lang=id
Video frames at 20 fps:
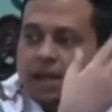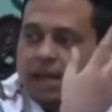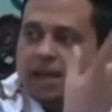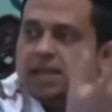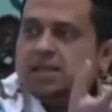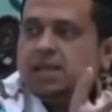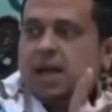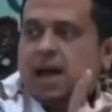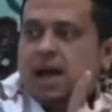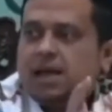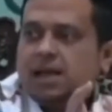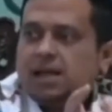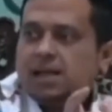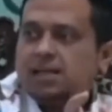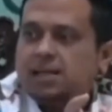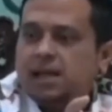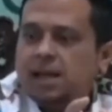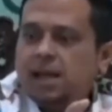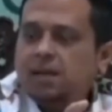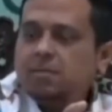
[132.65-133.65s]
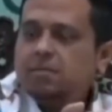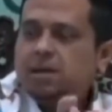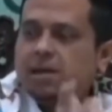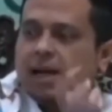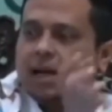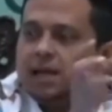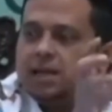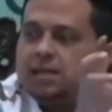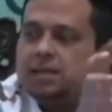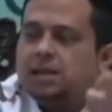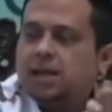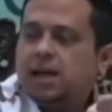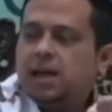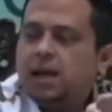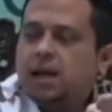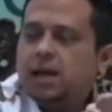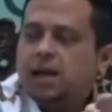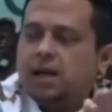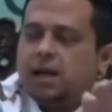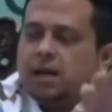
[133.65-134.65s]
Isa alaihissalam berkata
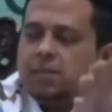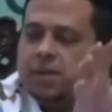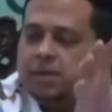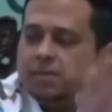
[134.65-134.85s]
Isa e,